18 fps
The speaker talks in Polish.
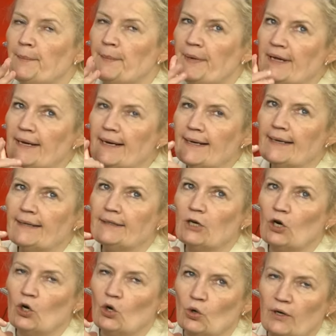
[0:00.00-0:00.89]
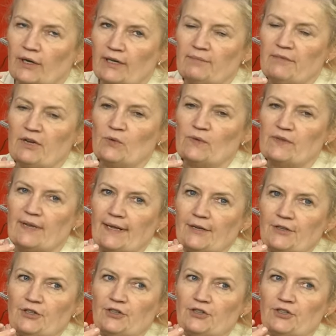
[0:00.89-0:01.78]
PKN Orlen miał
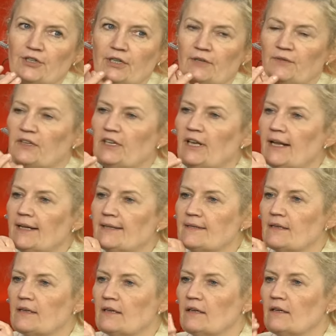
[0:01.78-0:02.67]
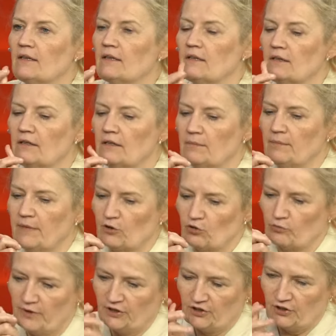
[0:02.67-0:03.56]
zlecić inwigilację e,
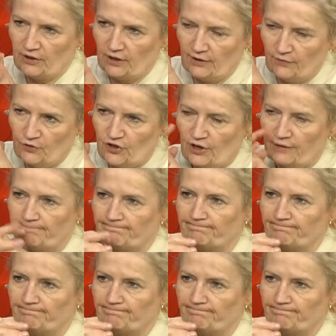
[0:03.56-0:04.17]
Bartłomieja Sienkiewicza